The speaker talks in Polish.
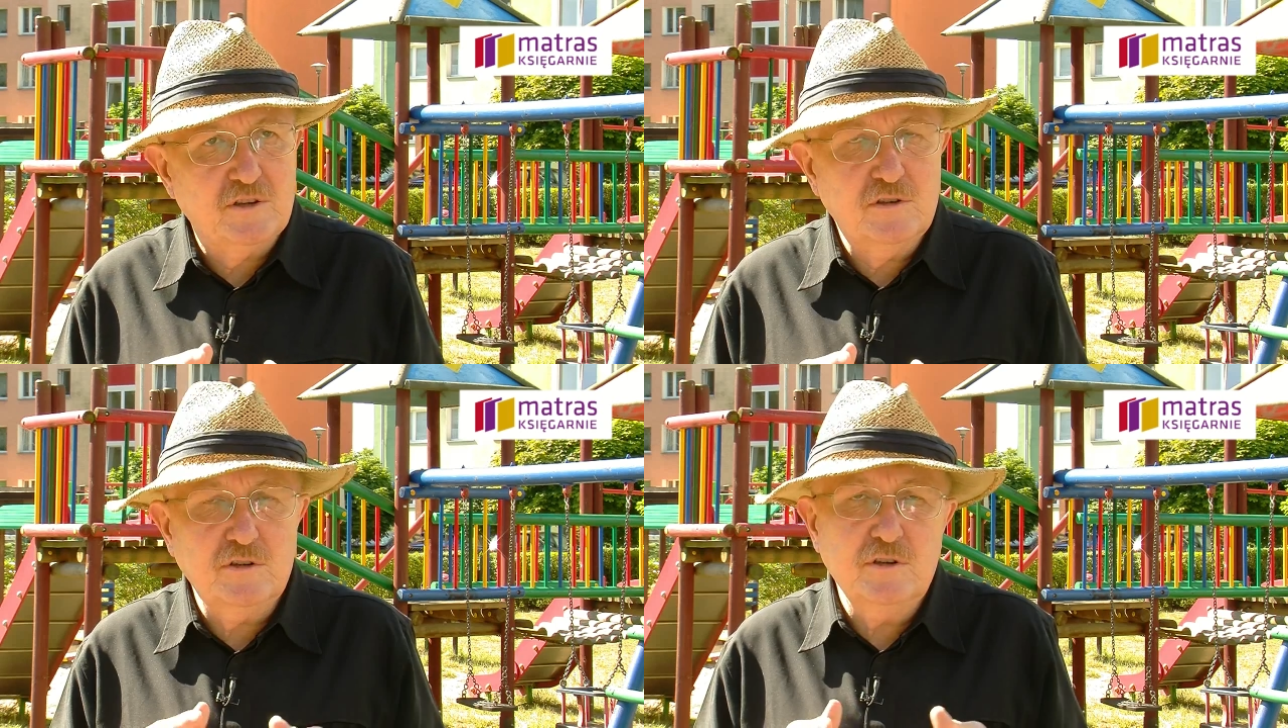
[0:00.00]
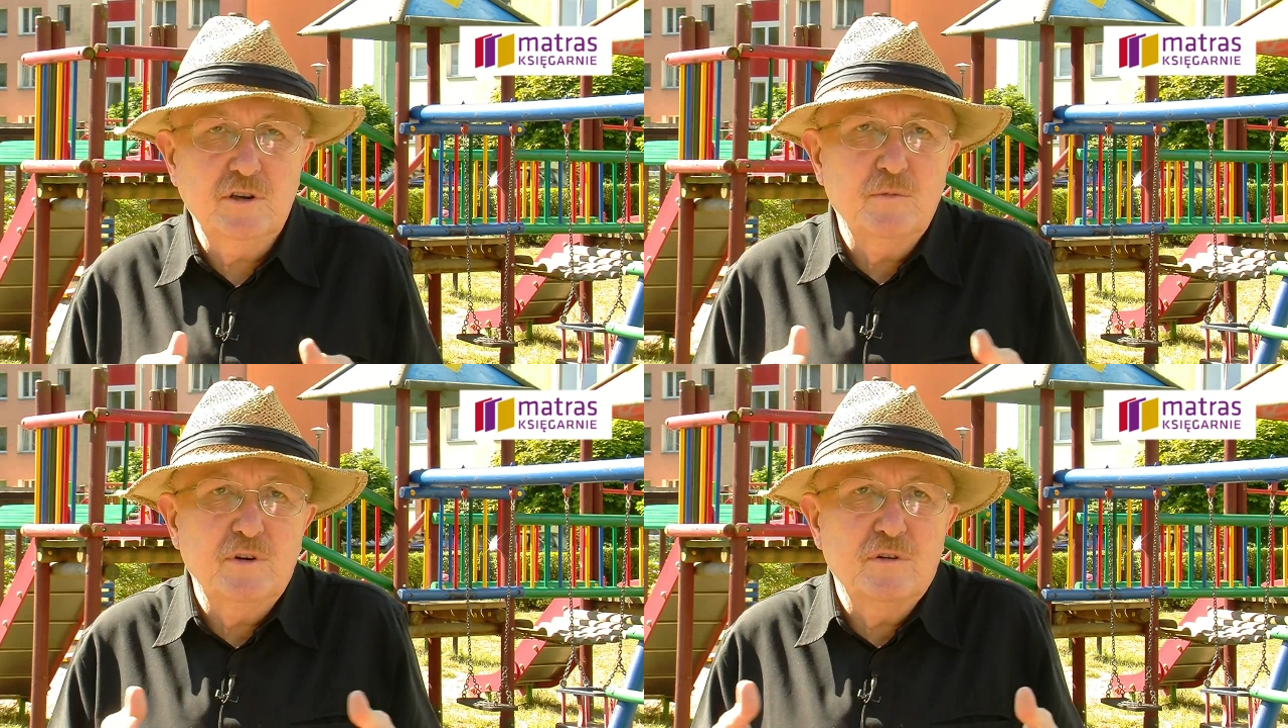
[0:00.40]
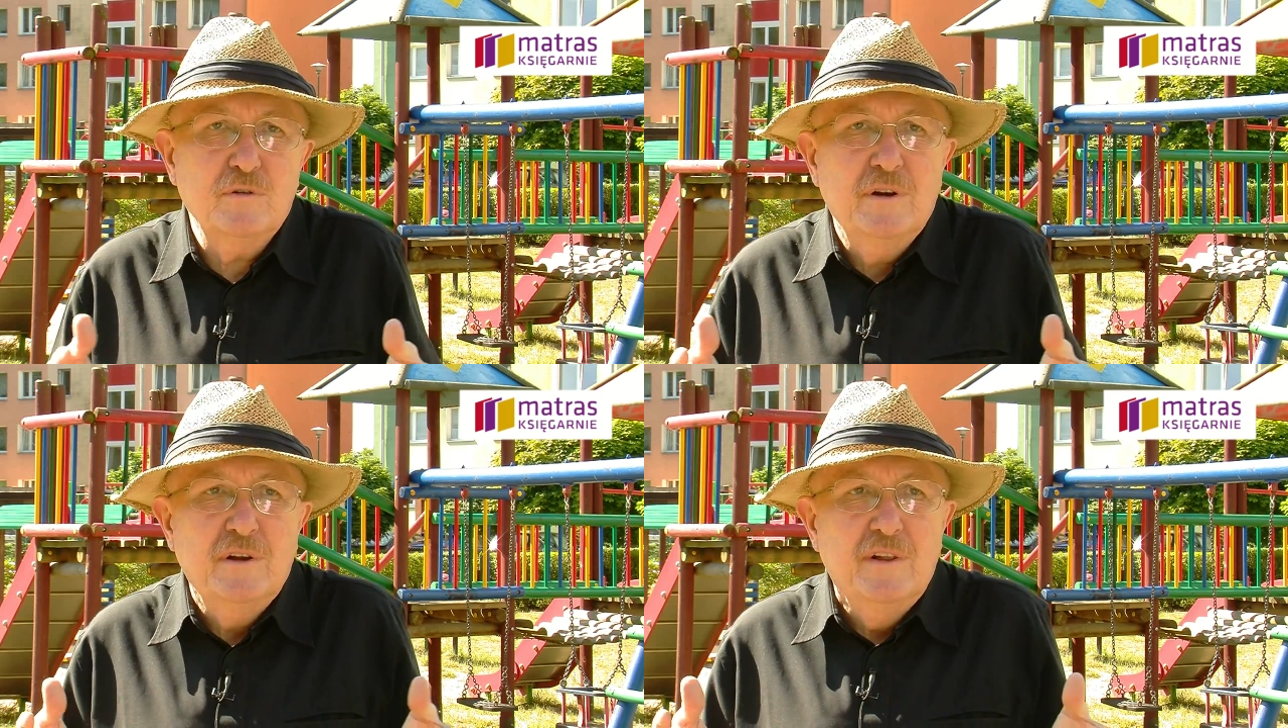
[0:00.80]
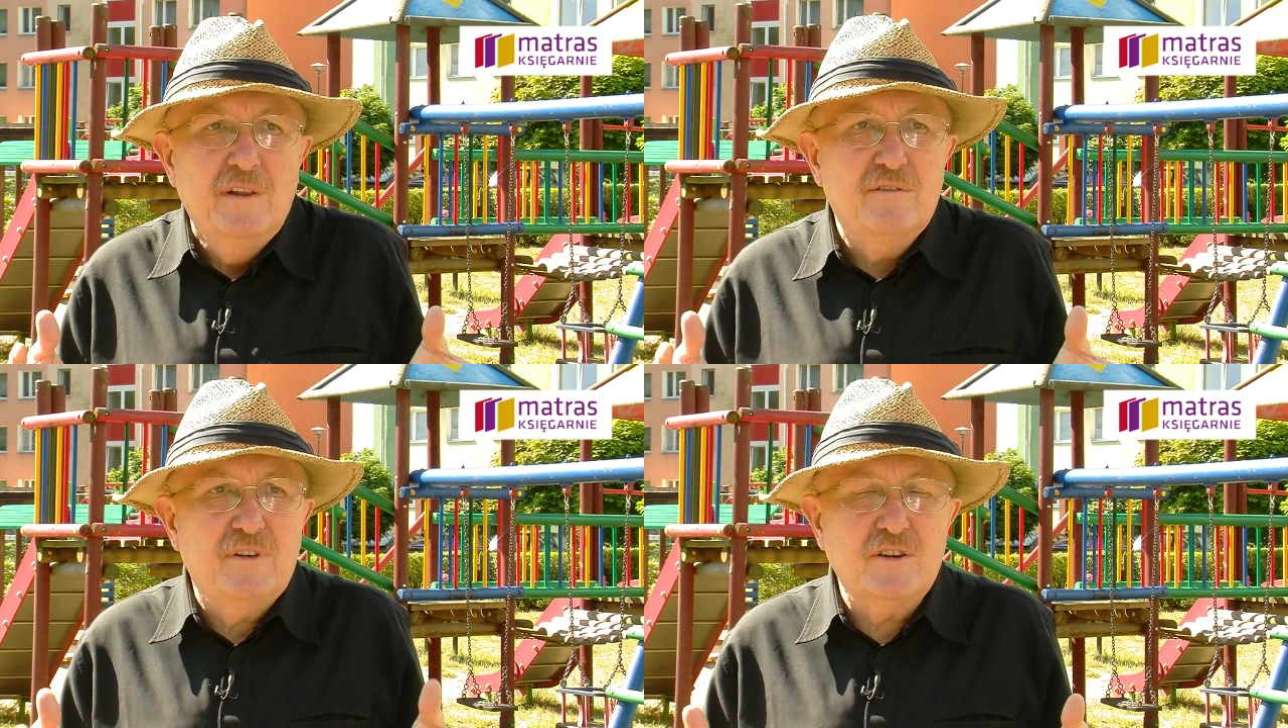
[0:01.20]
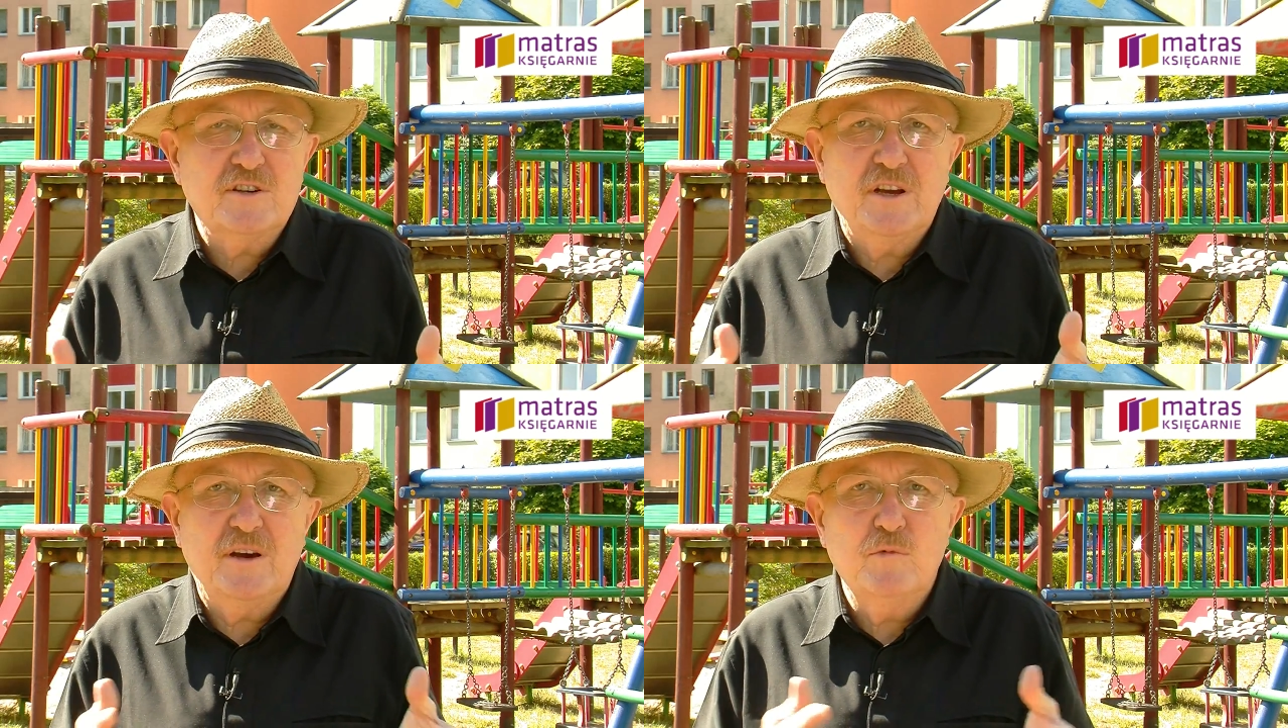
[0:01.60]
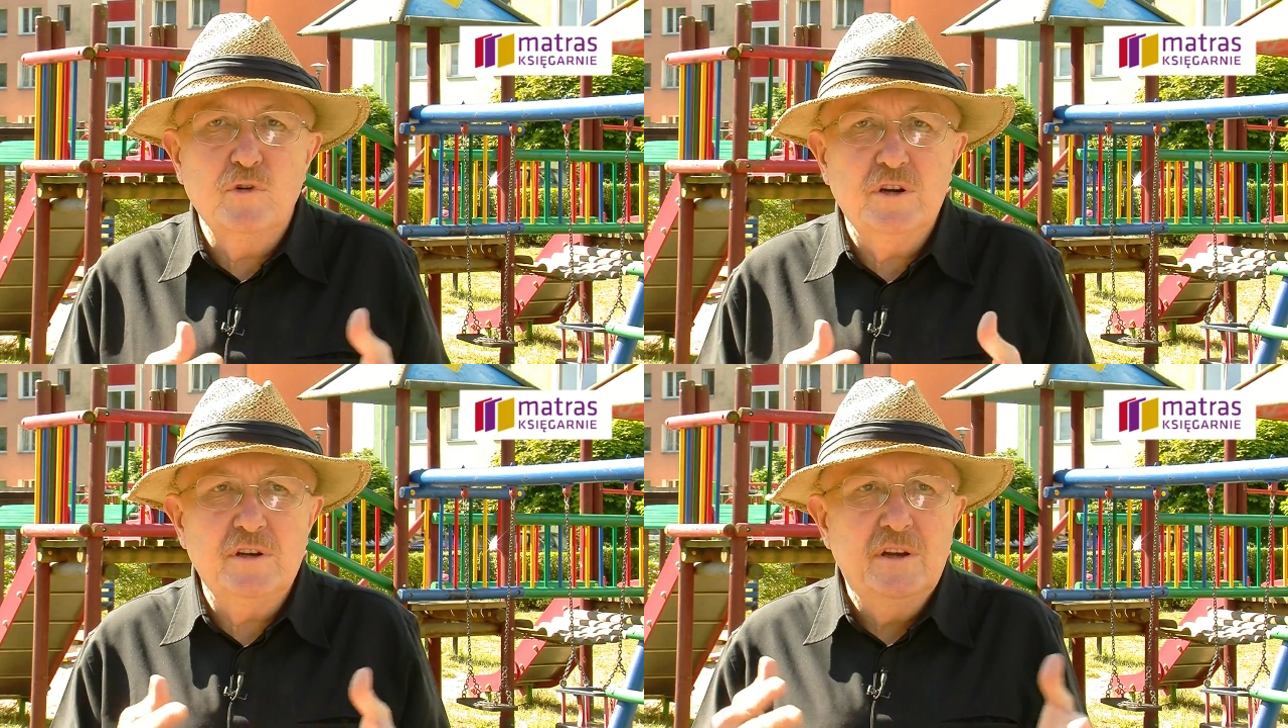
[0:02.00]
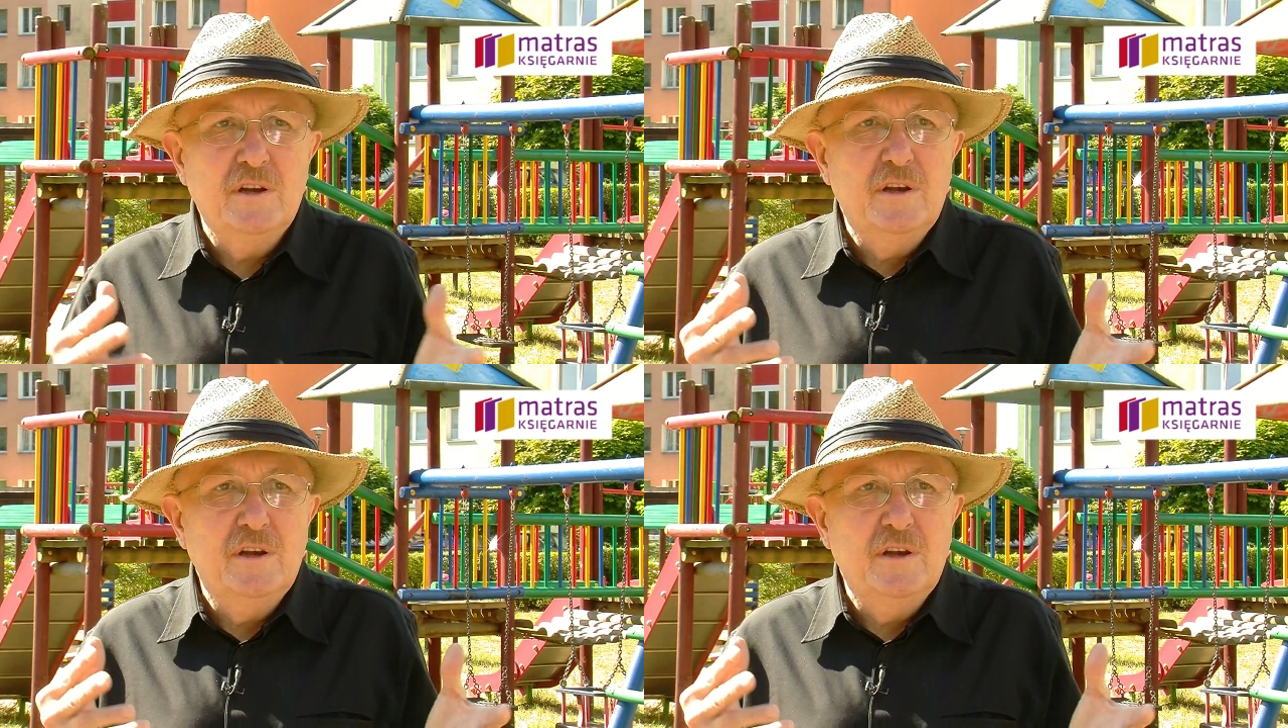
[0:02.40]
Dzieci się boją węża, muchy,